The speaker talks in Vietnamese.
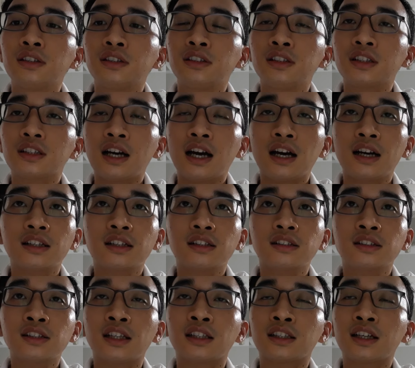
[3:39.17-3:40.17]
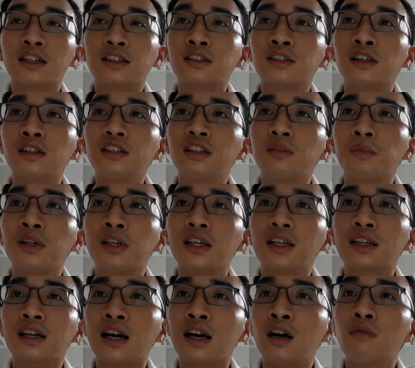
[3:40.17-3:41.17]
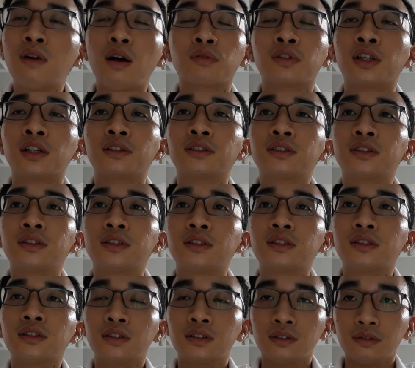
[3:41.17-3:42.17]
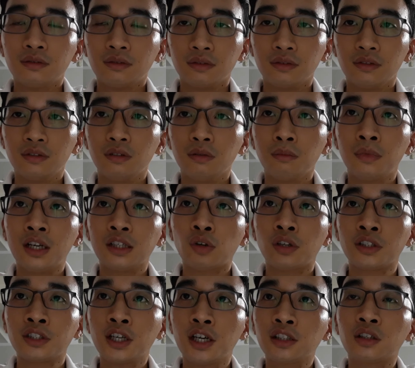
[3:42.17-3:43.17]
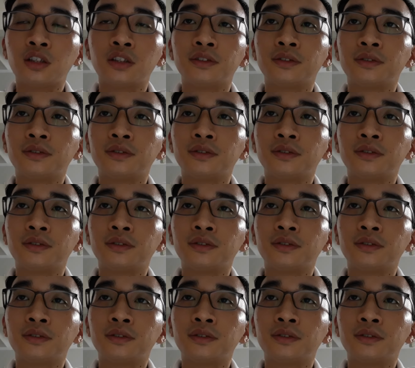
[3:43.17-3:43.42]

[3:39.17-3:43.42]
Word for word: Nhưng càng rảnh càng sướng thì mình lại càng không học được, mình lại toàn chơi thôi.